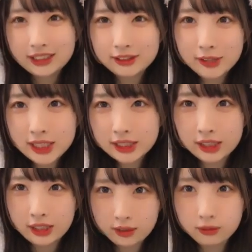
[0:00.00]
ちくわし
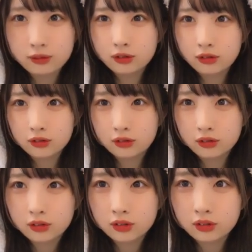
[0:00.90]
かだよ
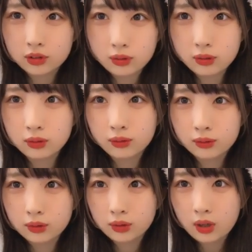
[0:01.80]
そう
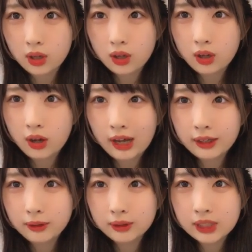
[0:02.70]
おは
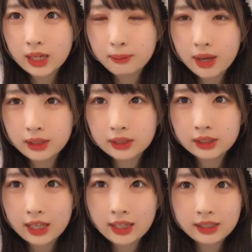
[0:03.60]
ようございます
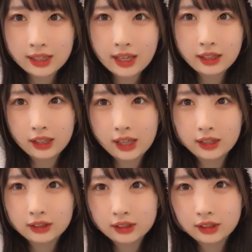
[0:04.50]
元気元気
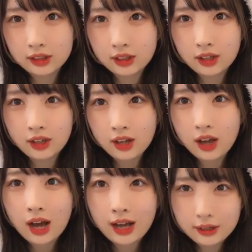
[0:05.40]
です
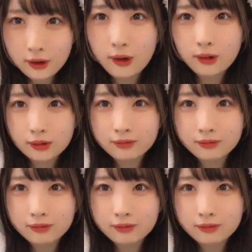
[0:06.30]
はよう